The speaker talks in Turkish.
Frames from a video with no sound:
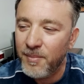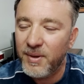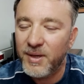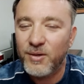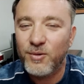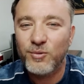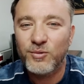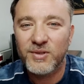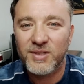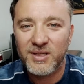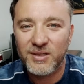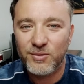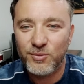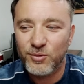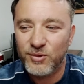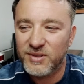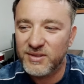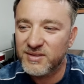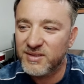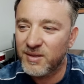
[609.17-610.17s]
Ben onlarla
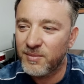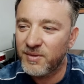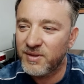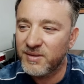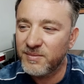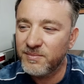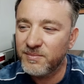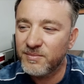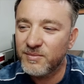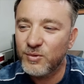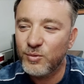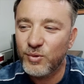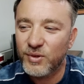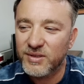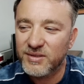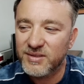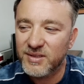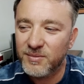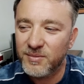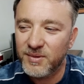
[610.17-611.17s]
uğraşamarım,
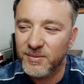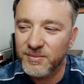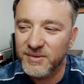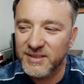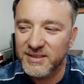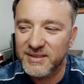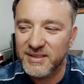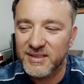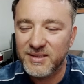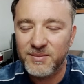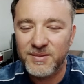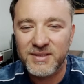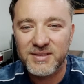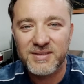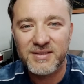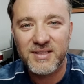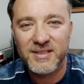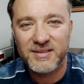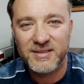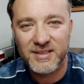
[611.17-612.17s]
uğraşamam giderim
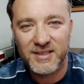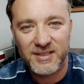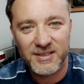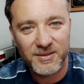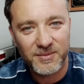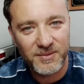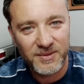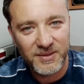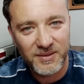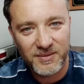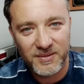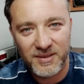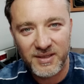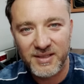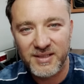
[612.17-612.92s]
aslanlar gibi